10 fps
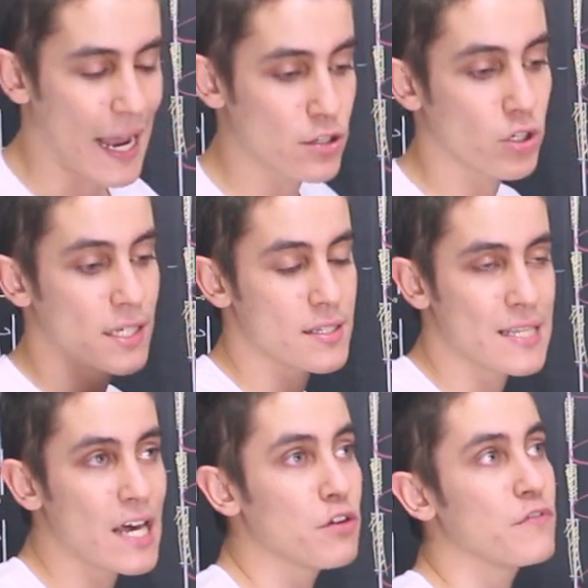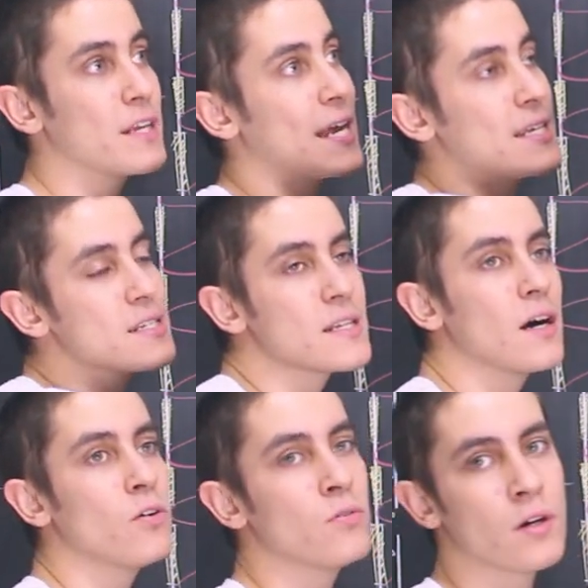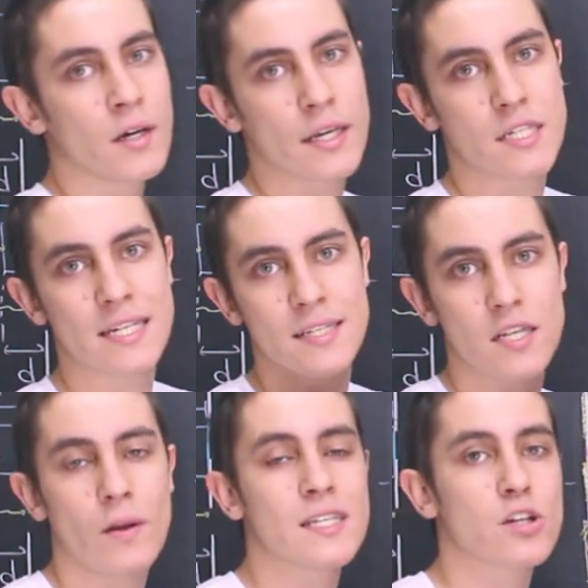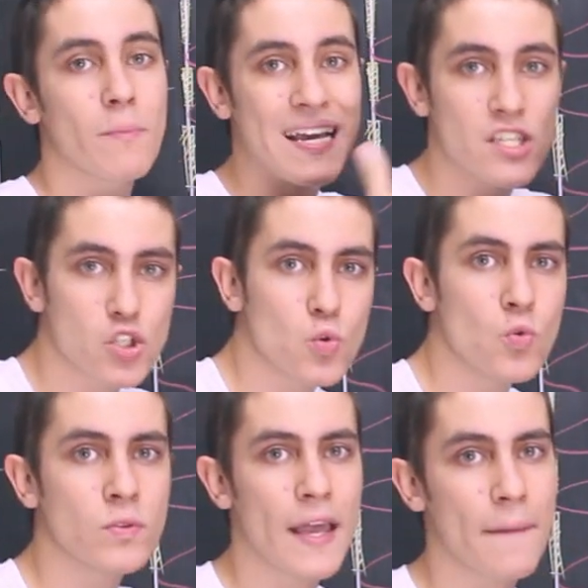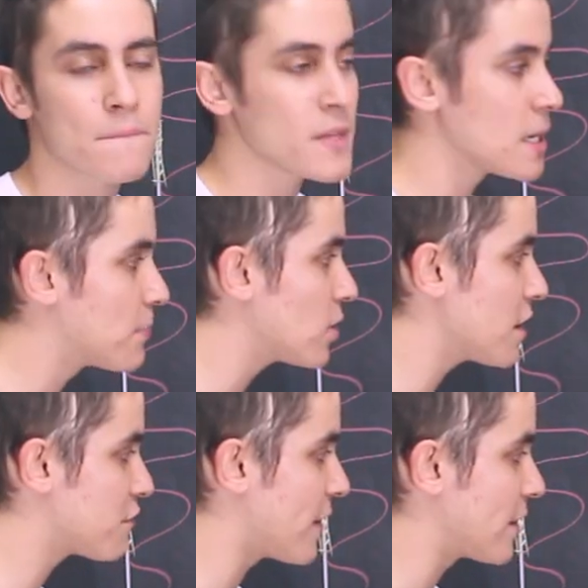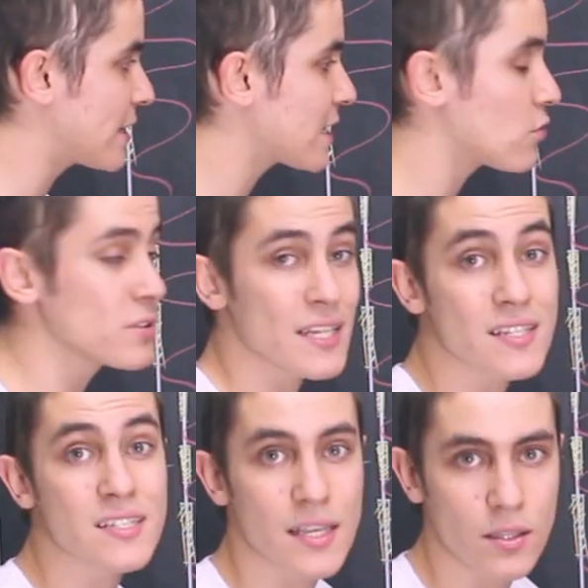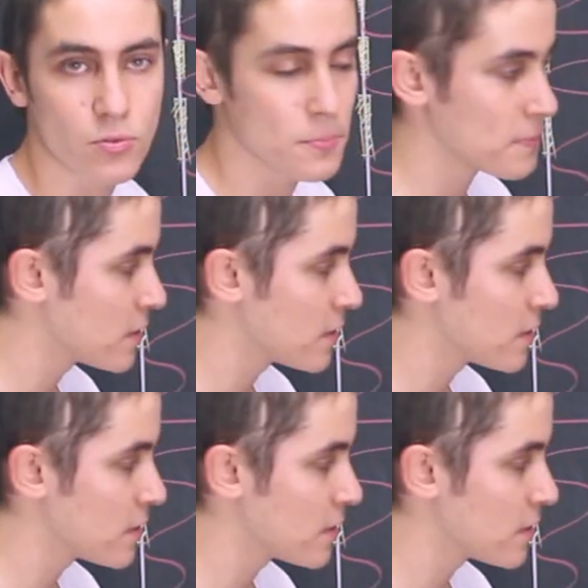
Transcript: A de ordem 0 vira nzão, de nzão, nzão mais 1, um, né? E por aí vai. O que está acontecendo?